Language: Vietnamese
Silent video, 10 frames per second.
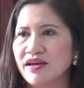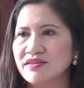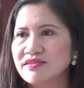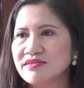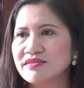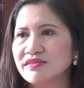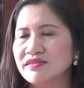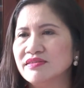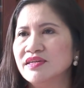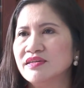à, gìn
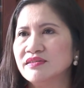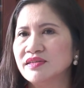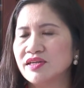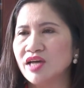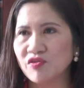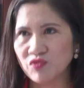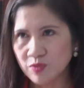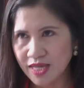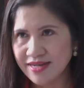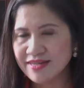giữ cái hạnh
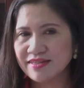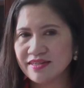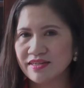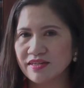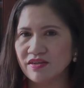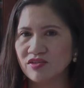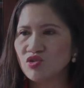phúc gia đình